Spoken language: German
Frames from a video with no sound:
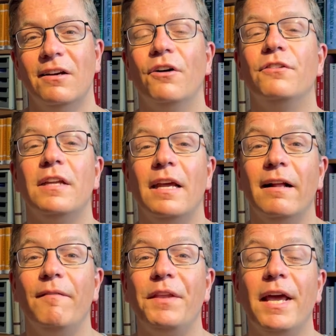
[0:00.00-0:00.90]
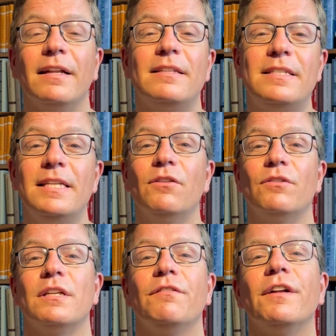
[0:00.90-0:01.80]
Und er zieht
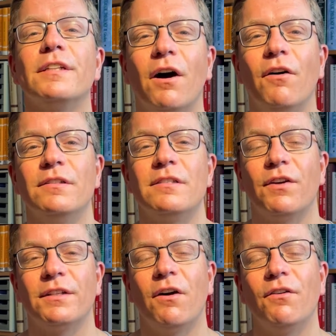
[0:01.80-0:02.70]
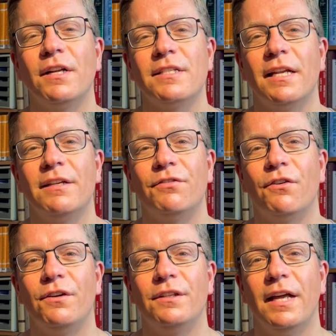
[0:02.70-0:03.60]
uns in Vertrauen, ins Vertrauen als seine
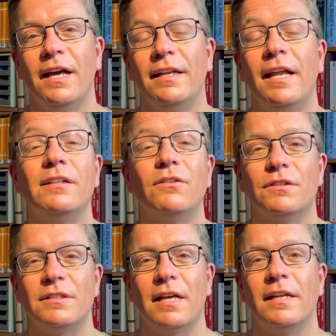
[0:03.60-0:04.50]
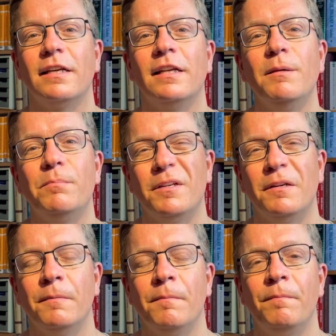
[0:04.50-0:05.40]
Freunde, er nennt uns seine
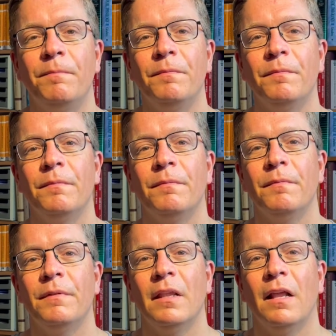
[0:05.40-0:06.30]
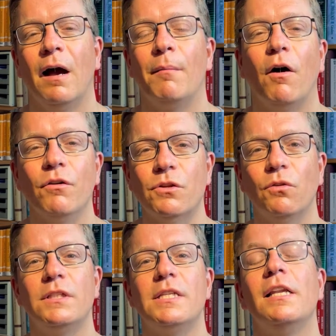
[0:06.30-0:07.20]
Geliebten. Aber Ausdruck
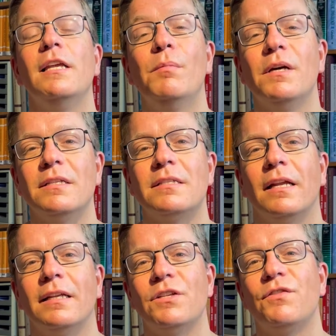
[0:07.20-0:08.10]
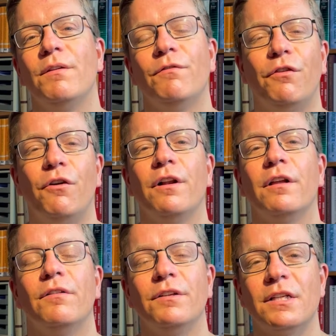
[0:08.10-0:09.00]
dieser Liebe ist dann, dass wir ihm
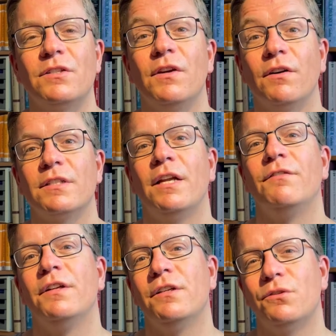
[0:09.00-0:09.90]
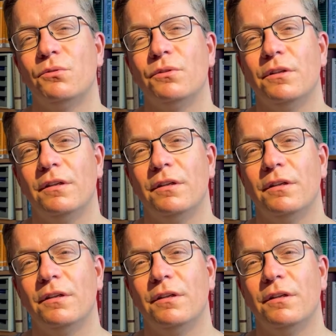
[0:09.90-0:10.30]
folgen und dass wir auch seinen Willen tun.